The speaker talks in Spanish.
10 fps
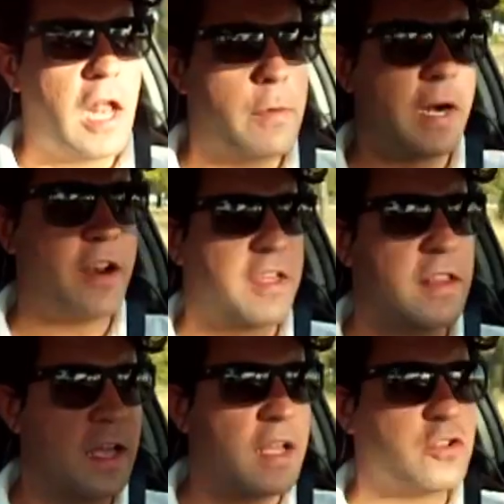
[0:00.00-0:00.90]
El
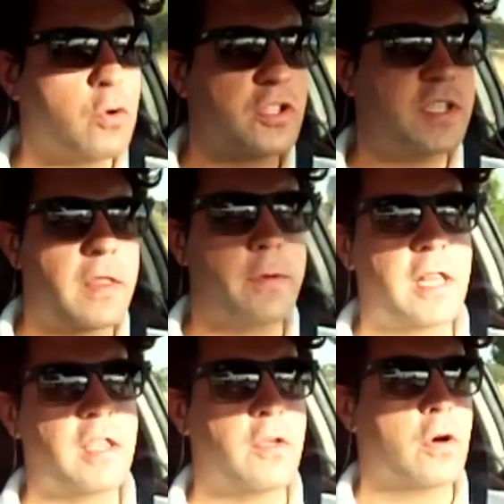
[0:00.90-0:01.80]
BRZ es un coche
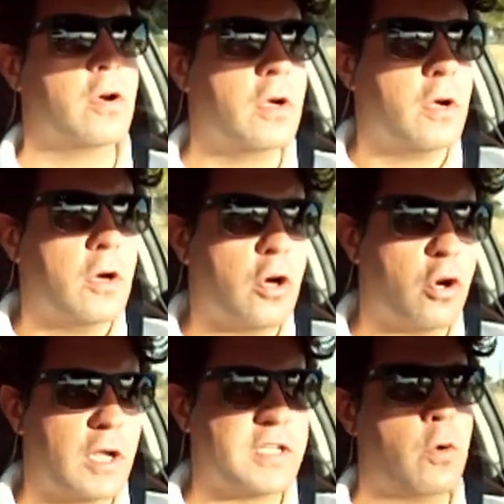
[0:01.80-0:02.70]
divertido, os lo
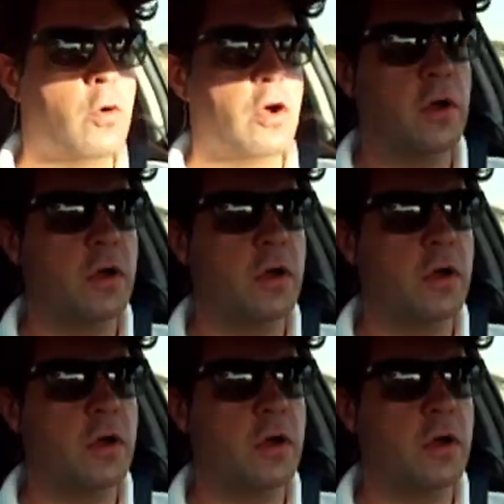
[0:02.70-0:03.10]
aseguro.